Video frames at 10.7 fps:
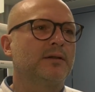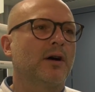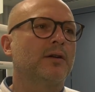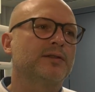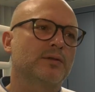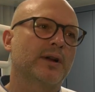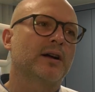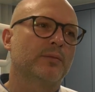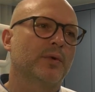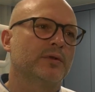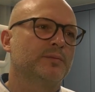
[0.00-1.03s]
gar nicht so
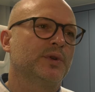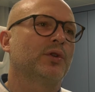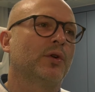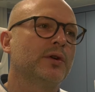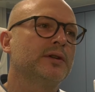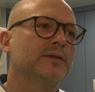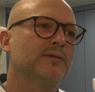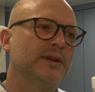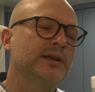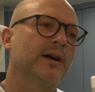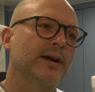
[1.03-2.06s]
lange bedeutet,
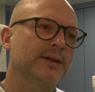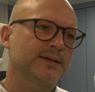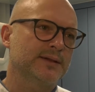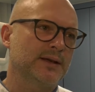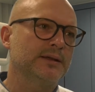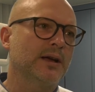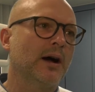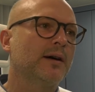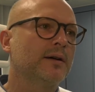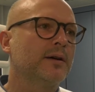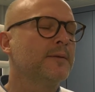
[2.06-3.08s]
weniger als zehn
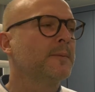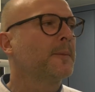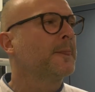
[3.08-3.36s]
Jahre.